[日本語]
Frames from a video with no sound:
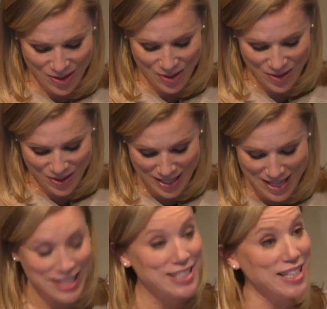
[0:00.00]
交流に
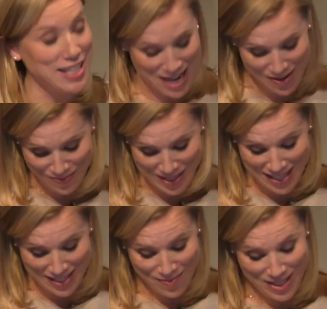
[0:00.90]
熱心な皆
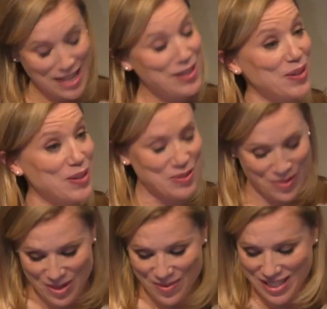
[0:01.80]
様だと
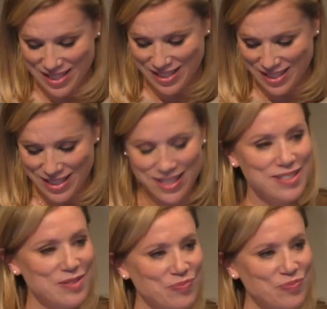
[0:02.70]
思います。
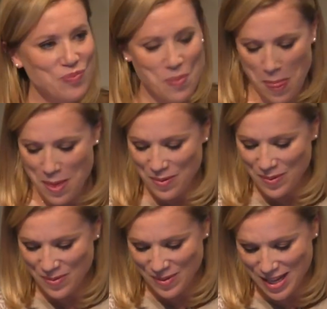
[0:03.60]

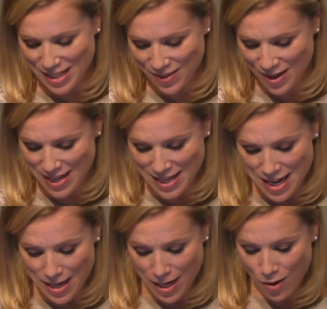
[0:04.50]
私は
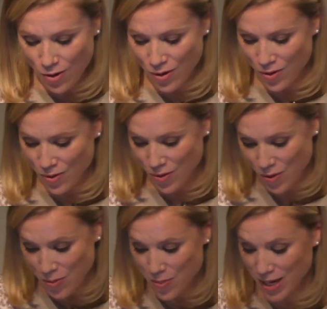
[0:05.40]
日本語
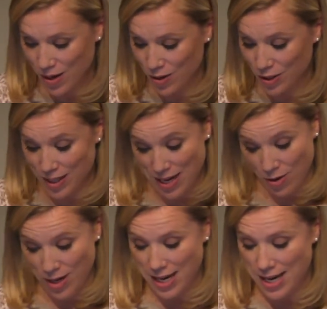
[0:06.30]
を勉強した
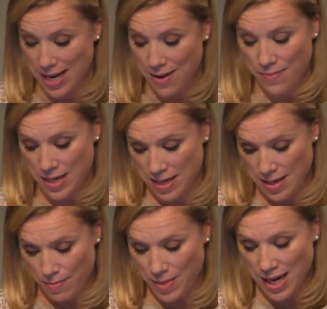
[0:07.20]
おかげで
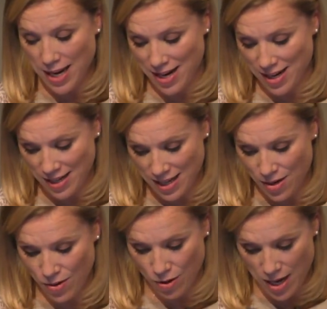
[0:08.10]
民間
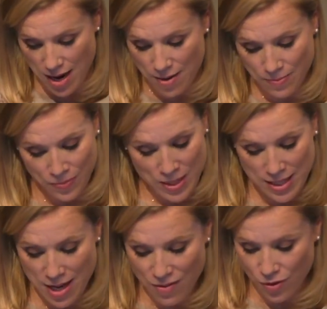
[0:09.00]
企業や
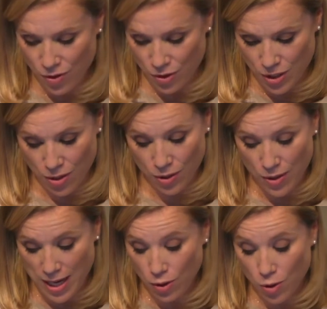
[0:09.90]
政府との仕
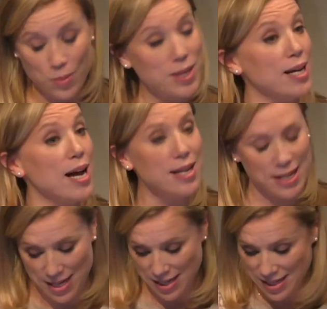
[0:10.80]
事への扉が
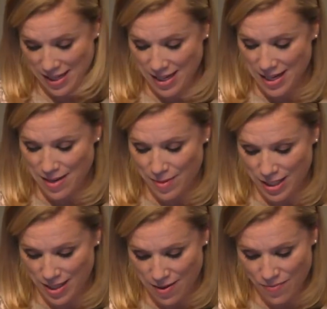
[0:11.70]
開けま
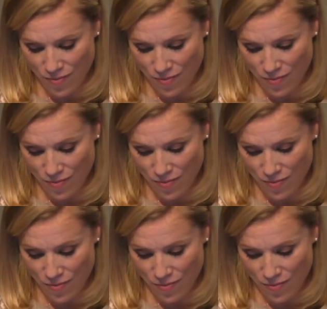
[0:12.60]
した。